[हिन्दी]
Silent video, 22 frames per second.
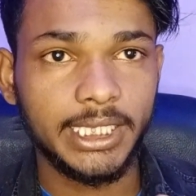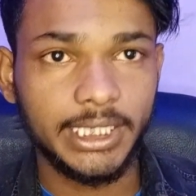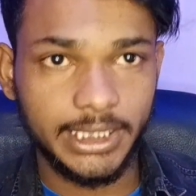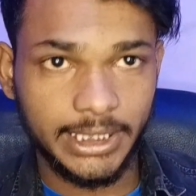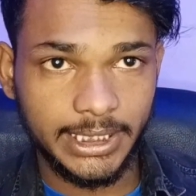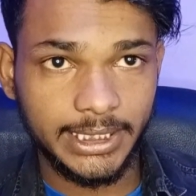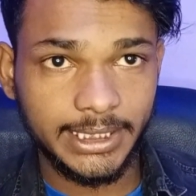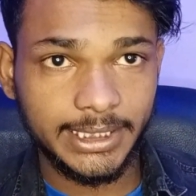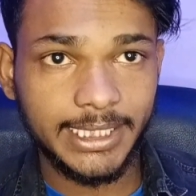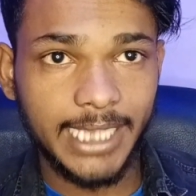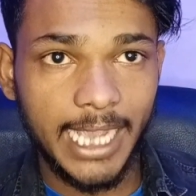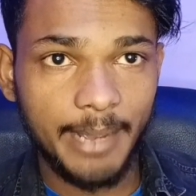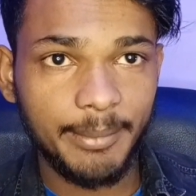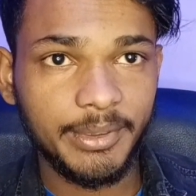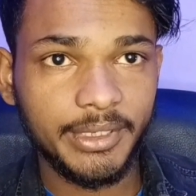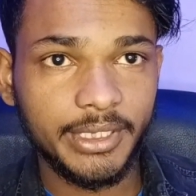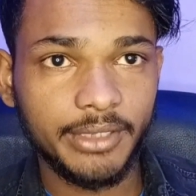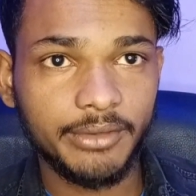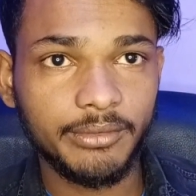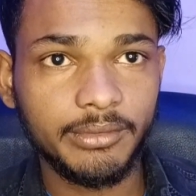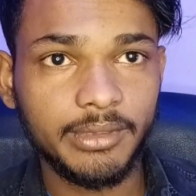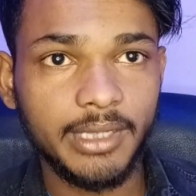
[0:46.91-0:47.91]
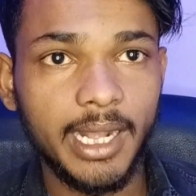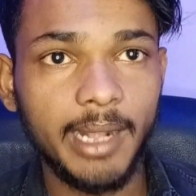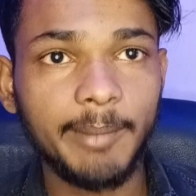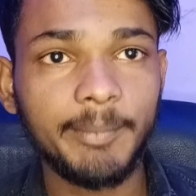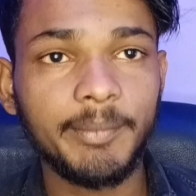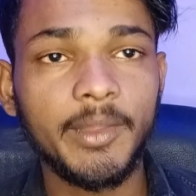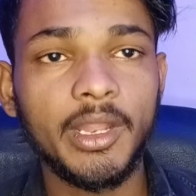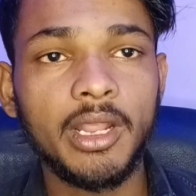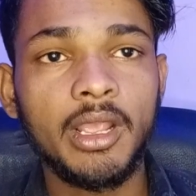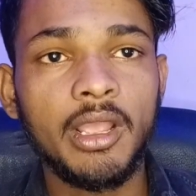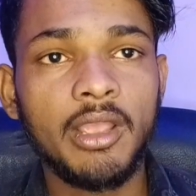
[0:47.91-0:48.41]
लिंक कॉपी करूँगा
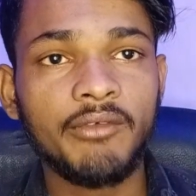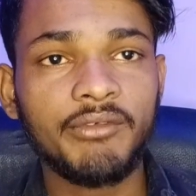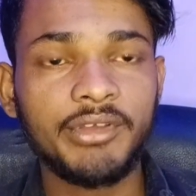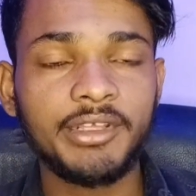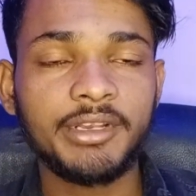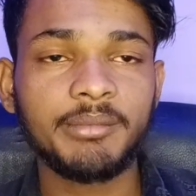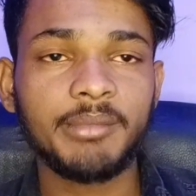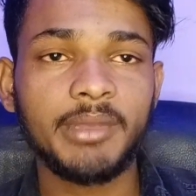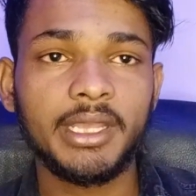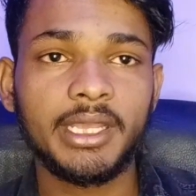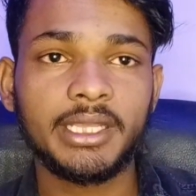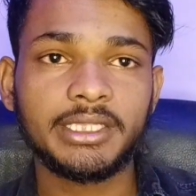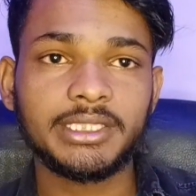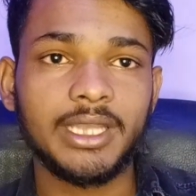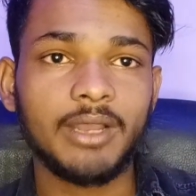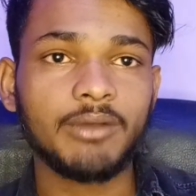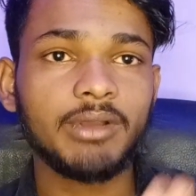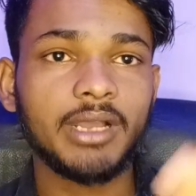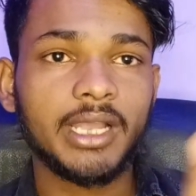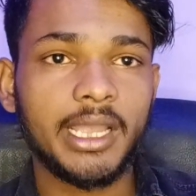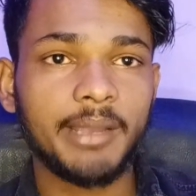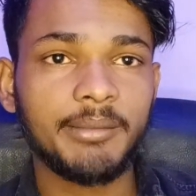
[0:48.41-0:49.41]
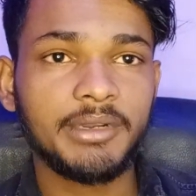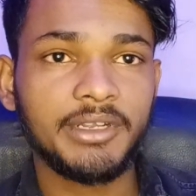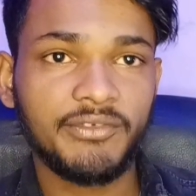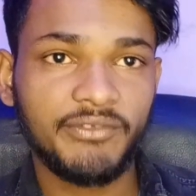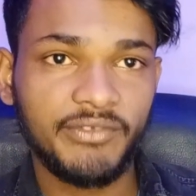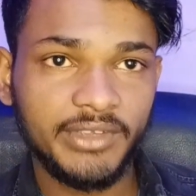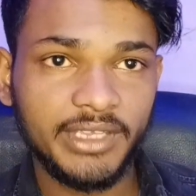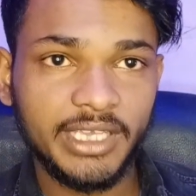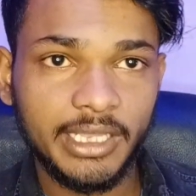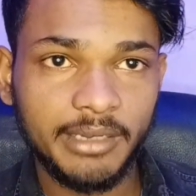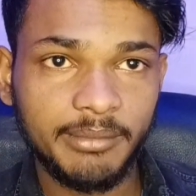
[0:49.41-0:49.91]
फिर मैं जाऊँगा कमेंट
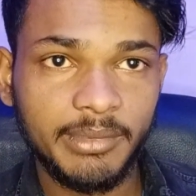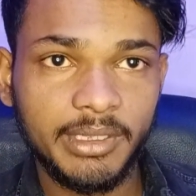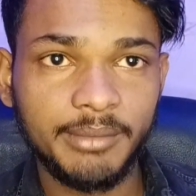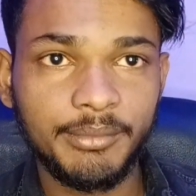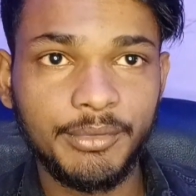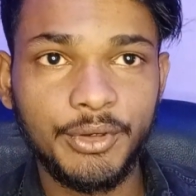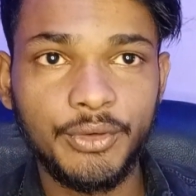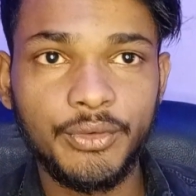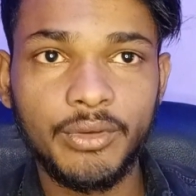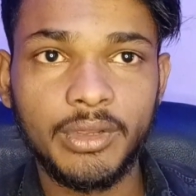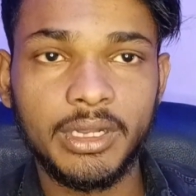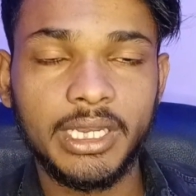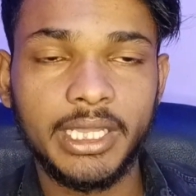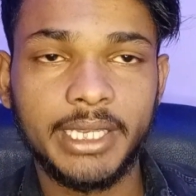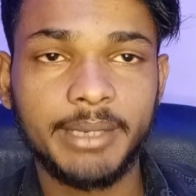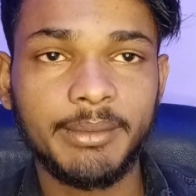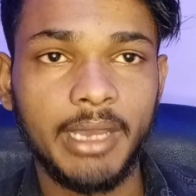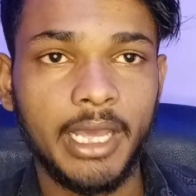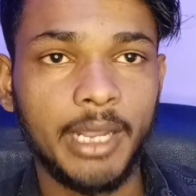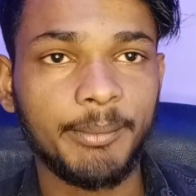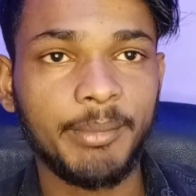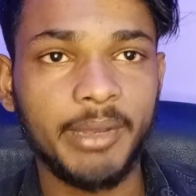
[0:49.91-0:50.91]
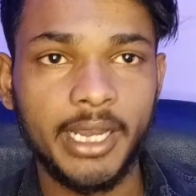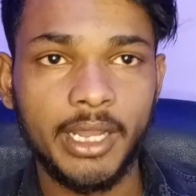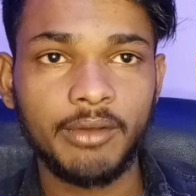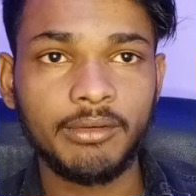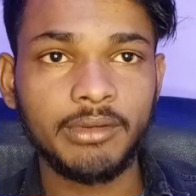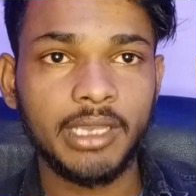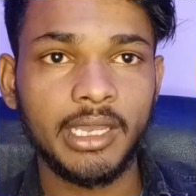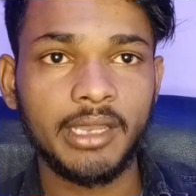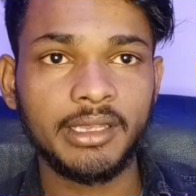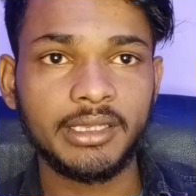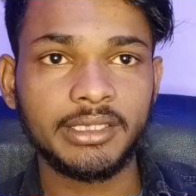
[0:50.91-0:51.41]
फीकर में वीडियो के लिए आप
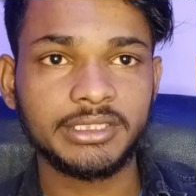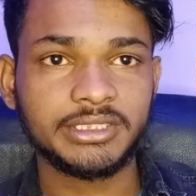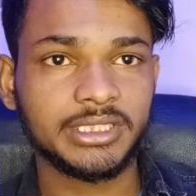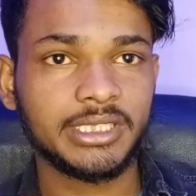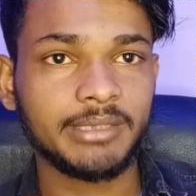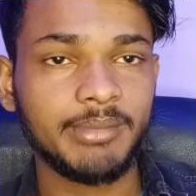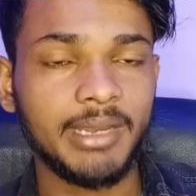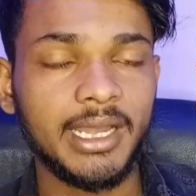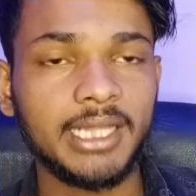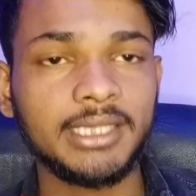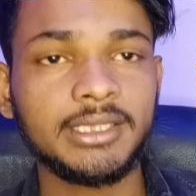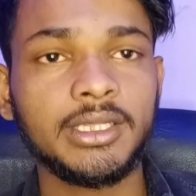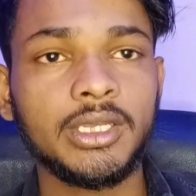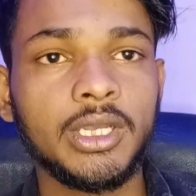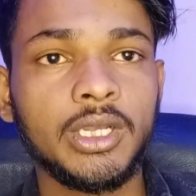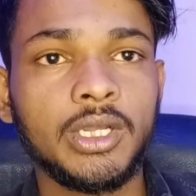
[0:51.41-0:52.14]
बनाऊँगा इसके बाद